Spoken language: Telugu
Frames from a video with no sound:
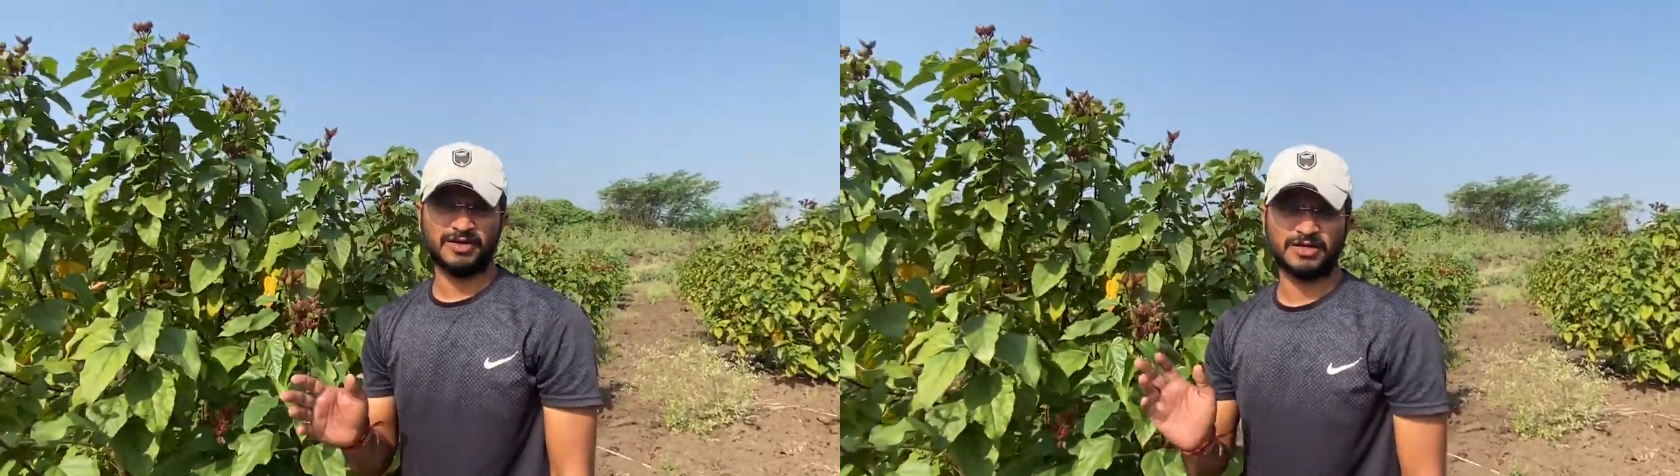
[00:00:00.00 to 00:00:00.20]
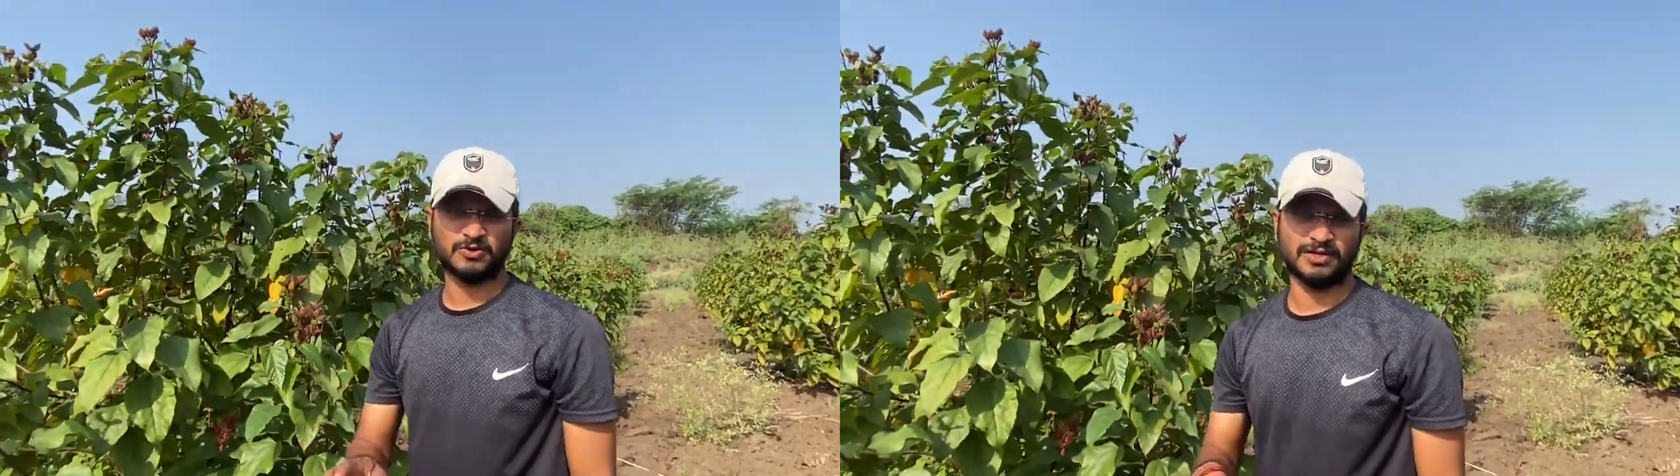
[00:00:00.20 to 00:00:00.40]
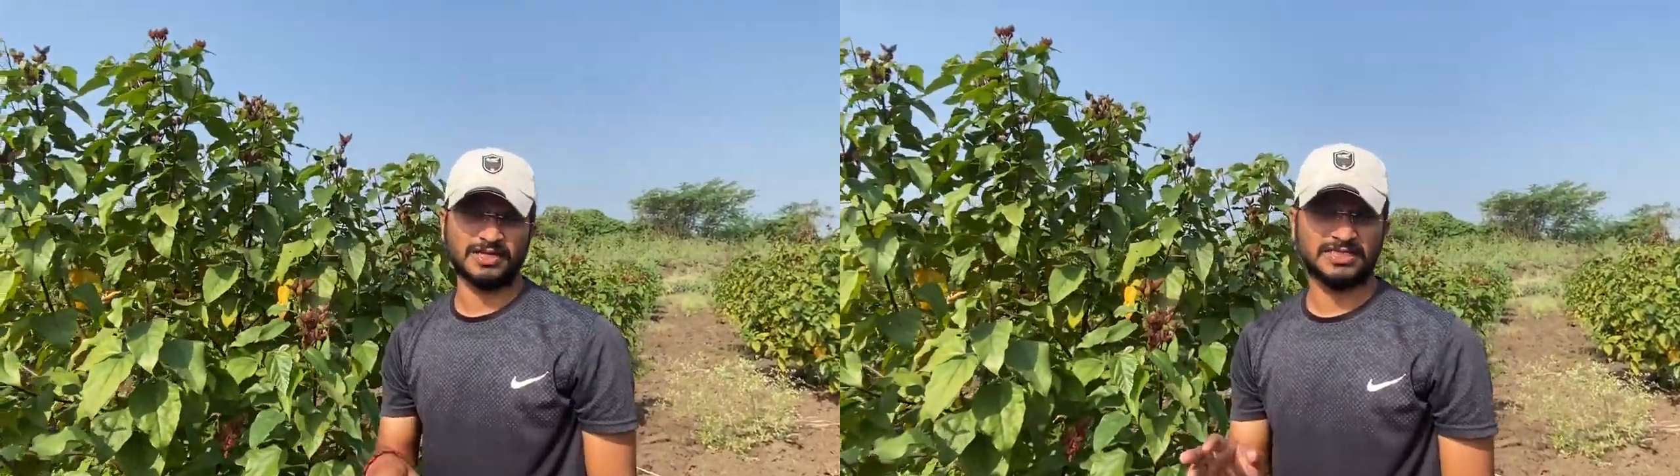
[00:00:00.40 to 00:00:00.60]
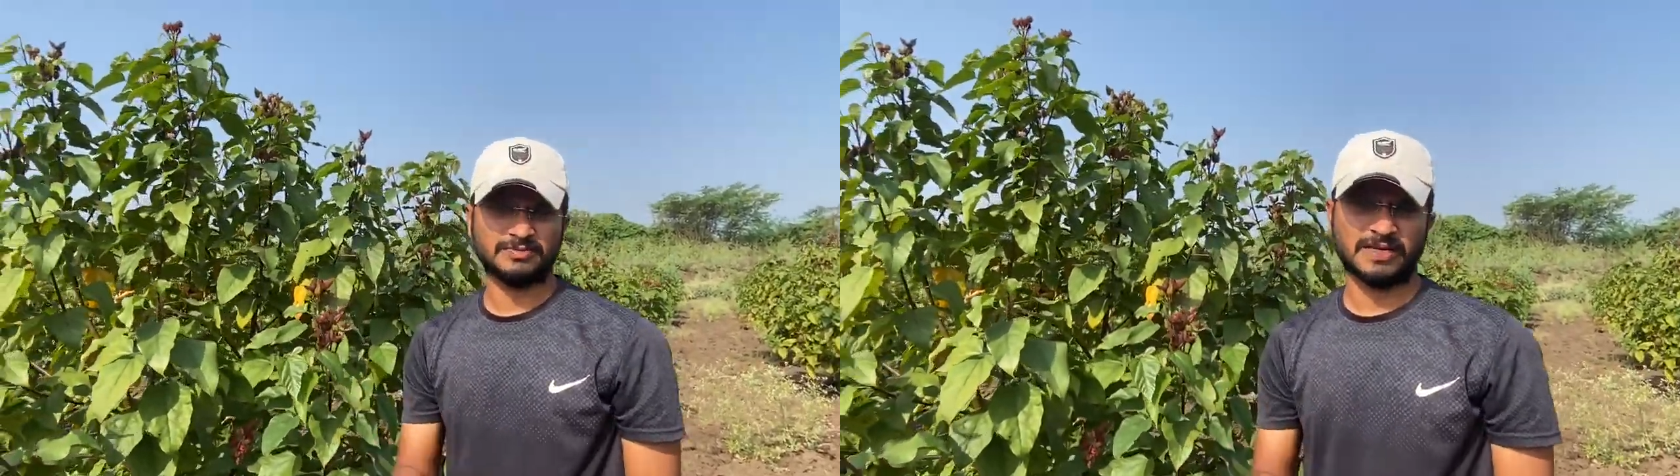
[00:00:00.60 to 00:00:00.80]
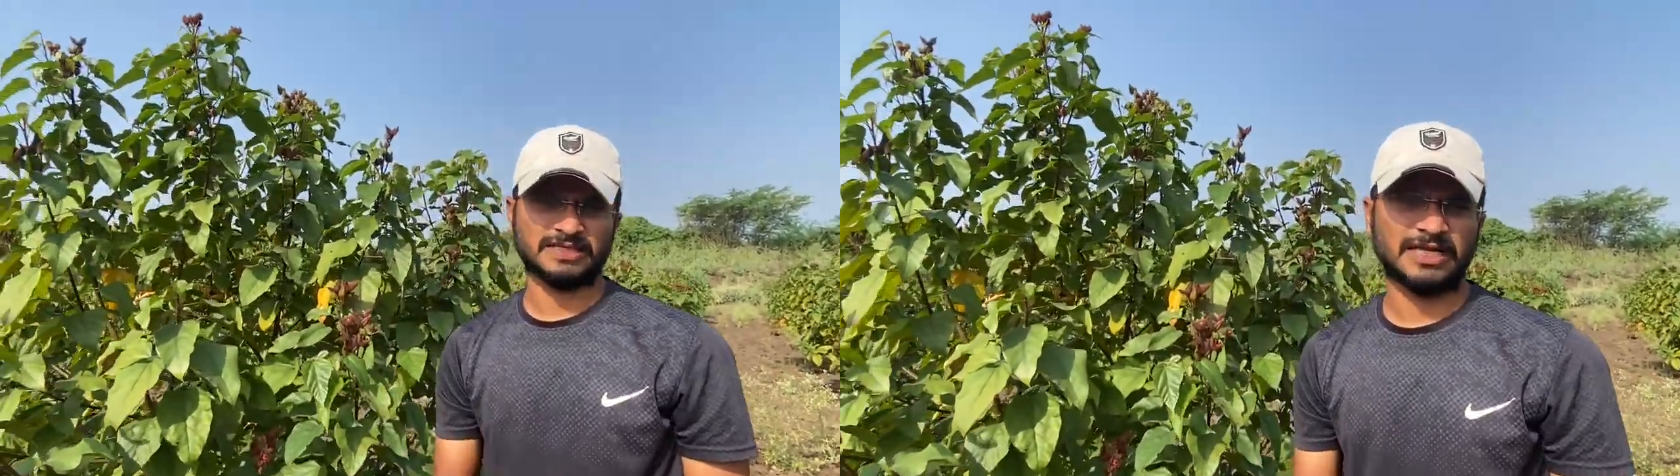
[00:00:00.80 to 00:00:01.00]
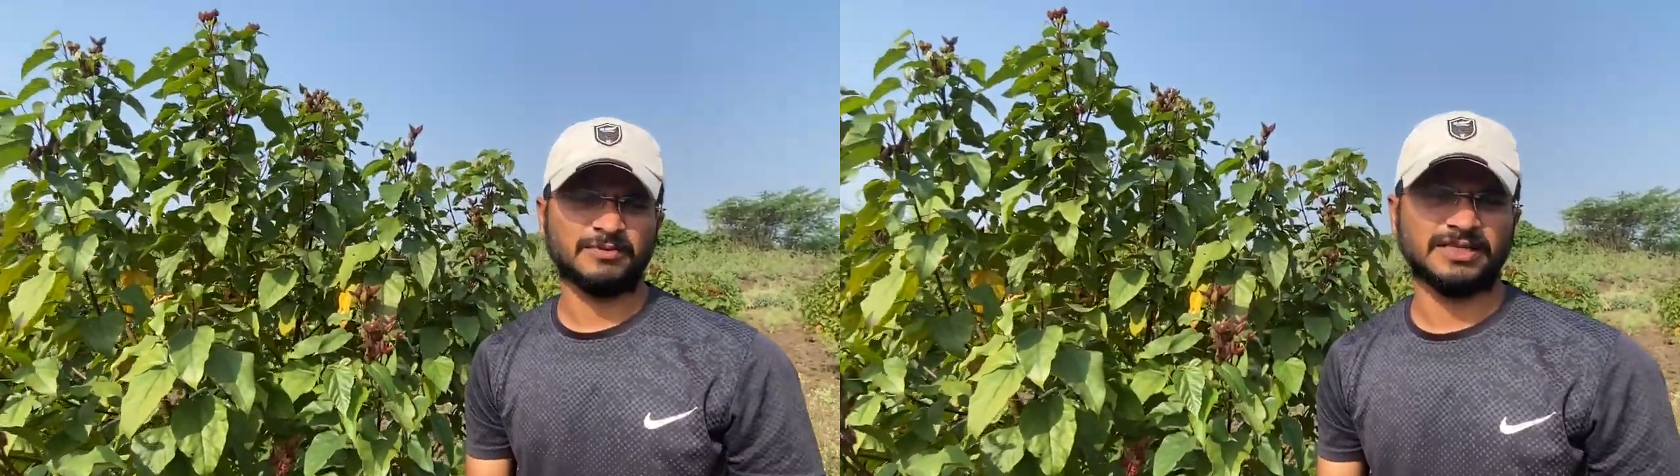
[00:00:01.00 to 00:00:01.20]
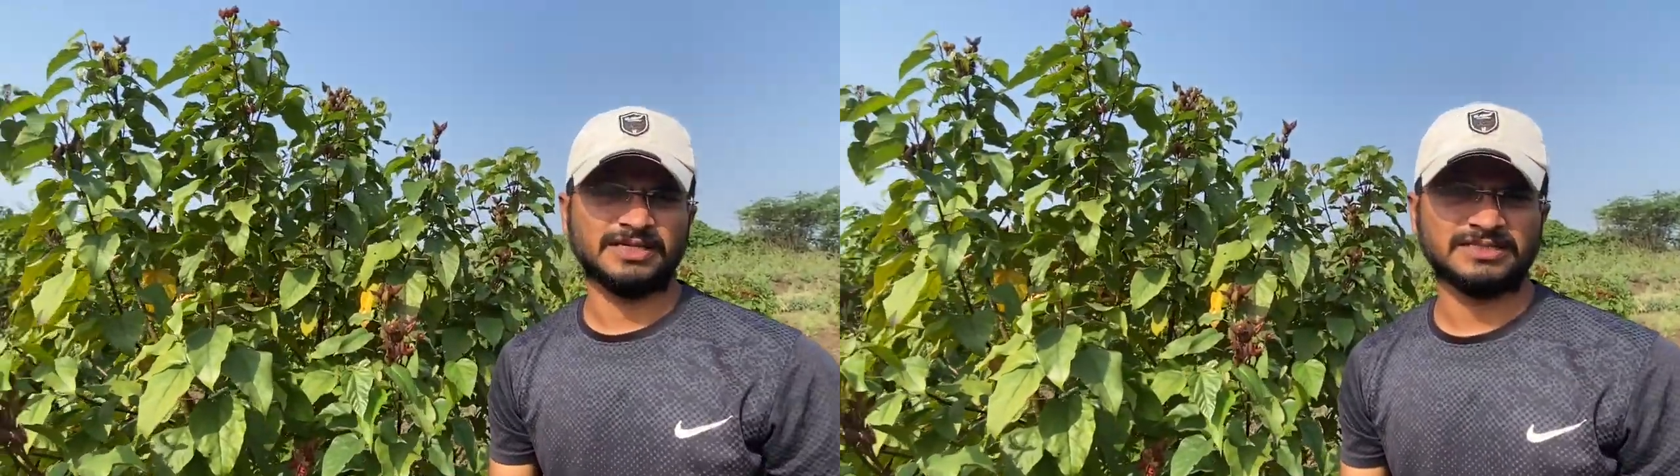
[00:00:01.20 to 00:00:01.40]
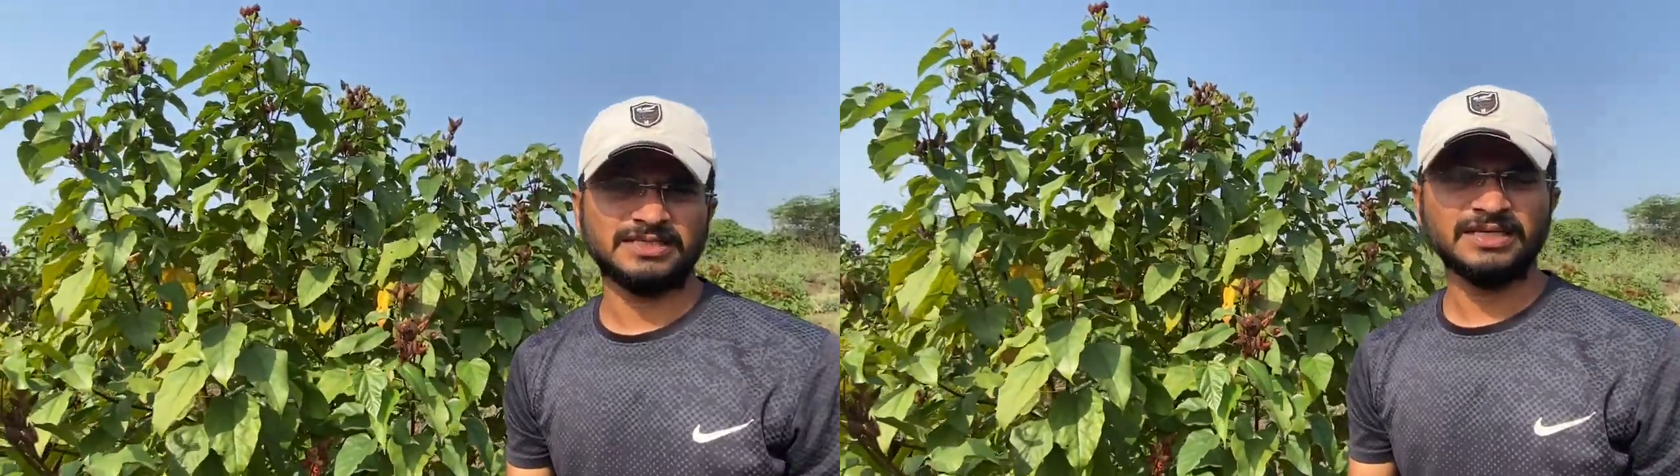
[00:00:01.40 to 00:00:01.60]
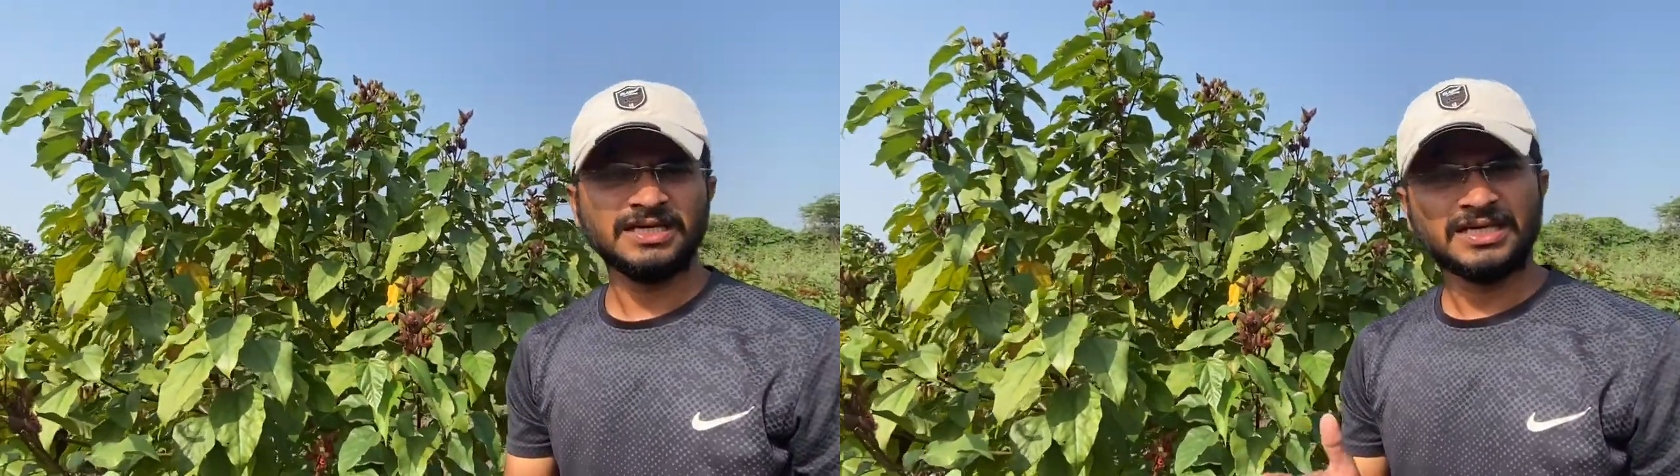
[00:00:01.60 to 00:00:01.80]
పెట్టి కొట్టేసి పరదాల మీద వేసి